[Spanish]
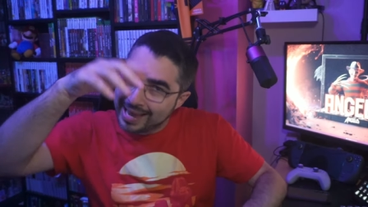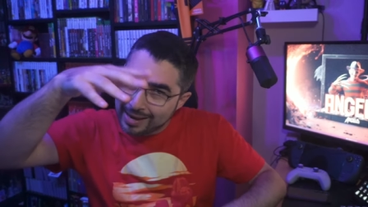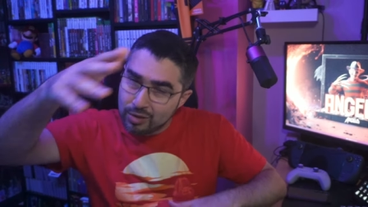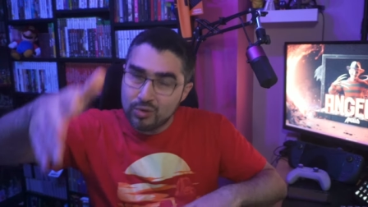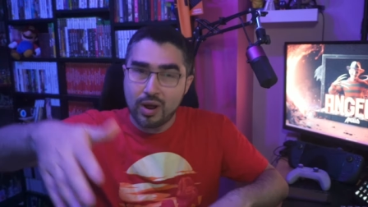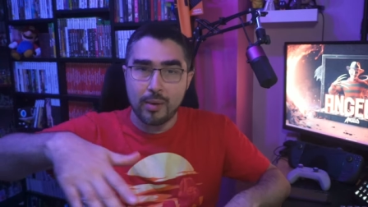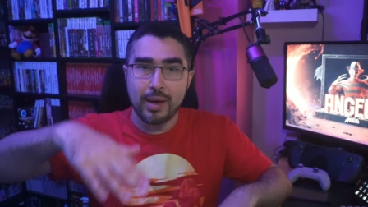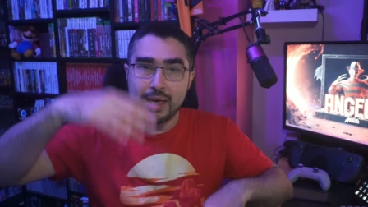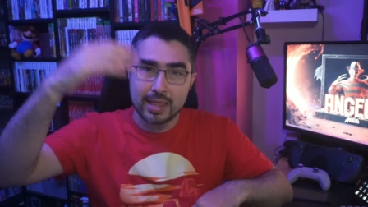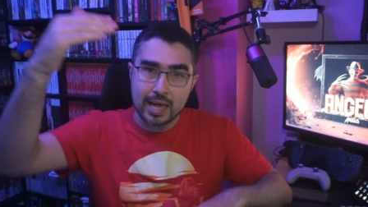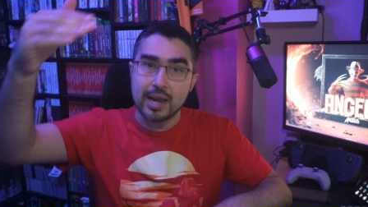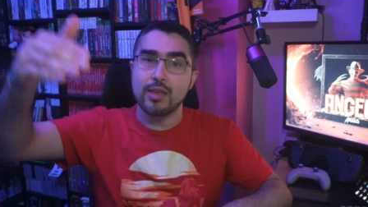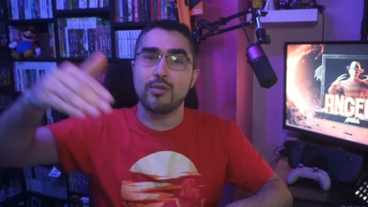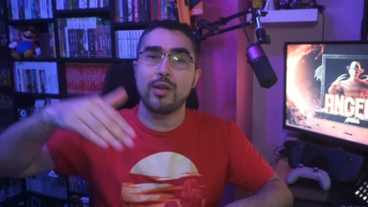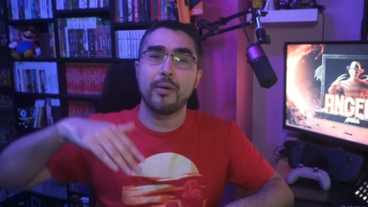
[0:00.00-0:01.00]
Dale de una vez,
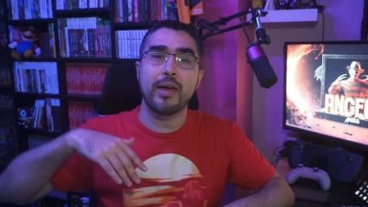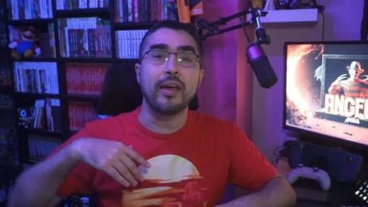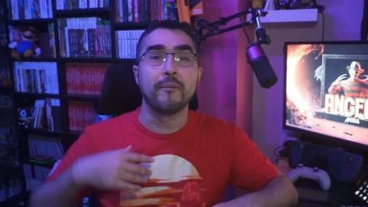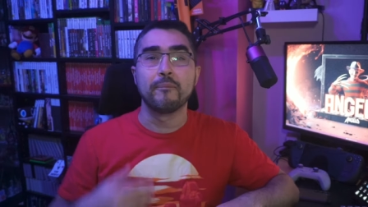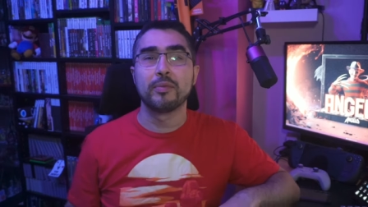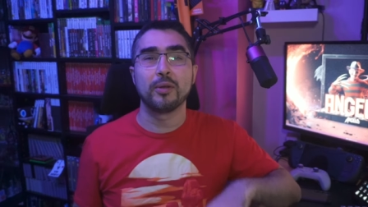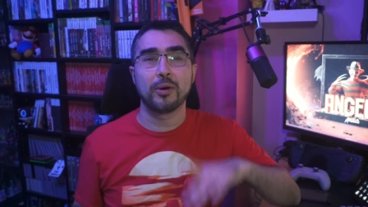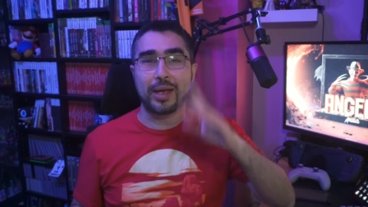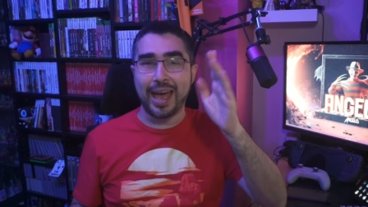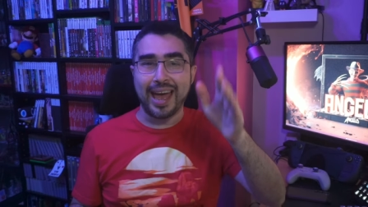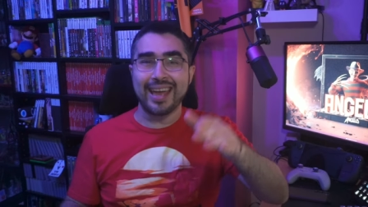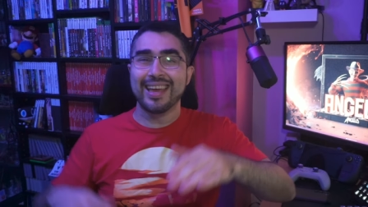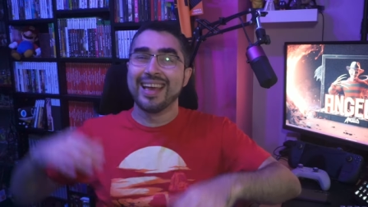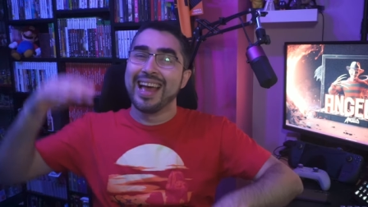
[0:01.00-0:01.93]
dale de una vez. ¿Ok?